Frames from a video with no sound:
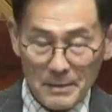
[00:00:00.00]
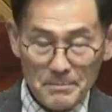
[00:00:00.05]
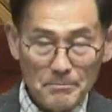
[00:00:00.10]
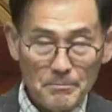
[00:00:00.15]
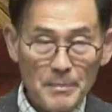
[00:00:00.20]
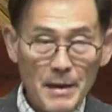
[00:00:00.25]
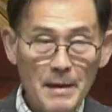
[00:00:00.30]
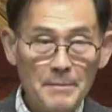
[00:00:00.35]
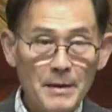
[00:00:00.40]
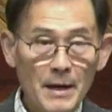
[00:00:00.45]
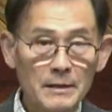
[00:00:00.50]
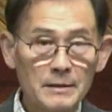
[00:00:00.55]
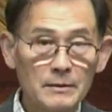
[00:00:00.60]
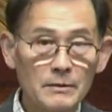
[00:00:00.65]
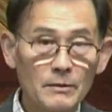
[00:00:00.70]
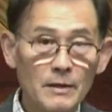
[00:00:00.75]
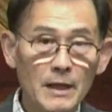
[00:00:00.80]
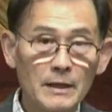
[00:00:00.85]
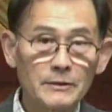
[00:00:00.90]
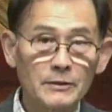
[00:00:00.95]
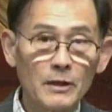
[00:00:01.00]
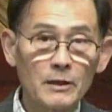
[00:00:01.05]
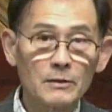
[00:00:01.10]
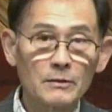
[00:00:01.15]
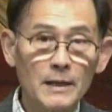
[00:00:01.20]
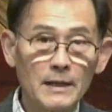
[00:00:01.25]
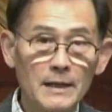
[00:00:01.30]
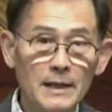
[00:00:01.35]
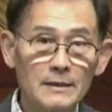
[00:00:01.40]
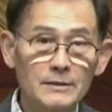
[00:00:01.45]
배반과
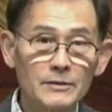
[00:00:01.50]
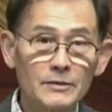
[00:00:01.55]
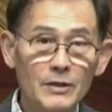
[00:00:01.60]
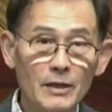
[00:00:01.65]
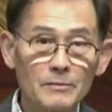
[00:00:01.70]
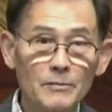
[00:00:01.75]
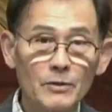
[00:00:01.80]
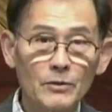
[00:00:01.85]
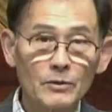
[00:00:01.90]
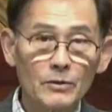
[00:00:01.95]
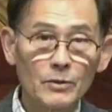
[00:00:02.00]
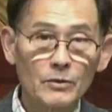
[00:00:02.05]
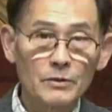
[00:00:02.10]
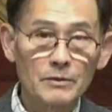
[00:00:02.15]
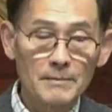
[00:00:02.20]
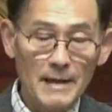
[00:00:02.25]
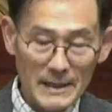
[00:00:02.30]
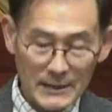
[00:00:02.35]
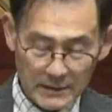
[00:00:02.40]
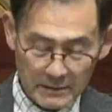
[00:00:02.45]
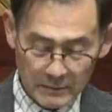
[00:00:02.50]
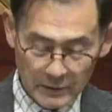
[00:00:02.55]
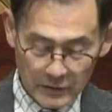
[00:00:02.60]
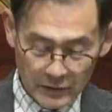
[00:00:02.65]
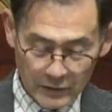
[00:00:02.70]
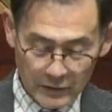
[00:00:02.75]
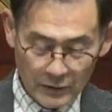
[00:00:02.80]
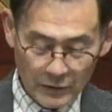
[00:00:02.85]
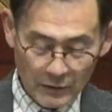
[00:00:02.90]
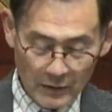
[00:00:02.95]
결과라는 제목으로 오늘 말씀을
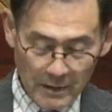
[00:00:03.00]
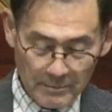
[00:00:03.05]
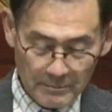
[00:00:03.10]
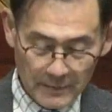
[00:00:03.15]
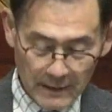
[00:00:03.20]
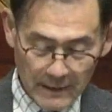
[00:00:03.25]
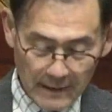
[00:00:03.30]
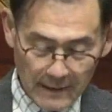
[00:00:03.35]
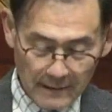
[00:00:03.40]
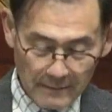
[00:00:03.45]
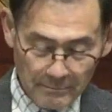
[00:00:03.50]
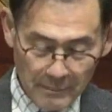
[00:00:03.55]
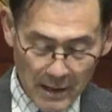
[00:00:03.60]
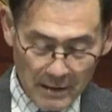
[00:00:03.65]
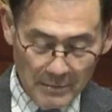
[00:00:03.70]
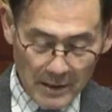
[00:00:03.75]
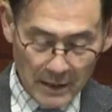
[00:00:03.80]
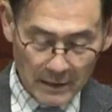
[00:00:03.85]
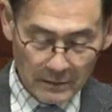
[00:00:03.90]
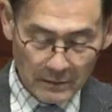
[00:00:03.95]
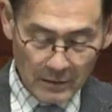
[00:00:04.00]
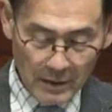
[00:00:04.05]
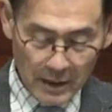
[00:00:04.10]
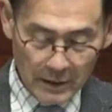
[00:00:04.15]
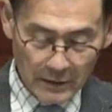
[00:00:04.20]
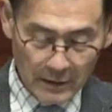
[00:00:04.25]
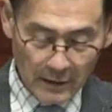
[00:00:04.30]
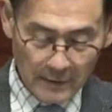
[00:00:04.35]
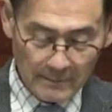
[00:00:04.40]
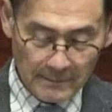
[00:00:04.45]
드리려고 합니다. 배반과
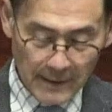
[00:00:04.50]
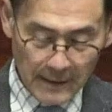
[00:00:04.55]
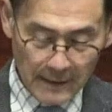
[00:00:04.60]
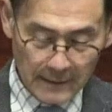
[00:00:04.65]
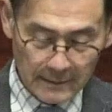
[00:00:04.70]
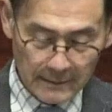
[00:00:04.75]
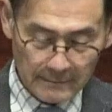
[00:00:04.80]
결말.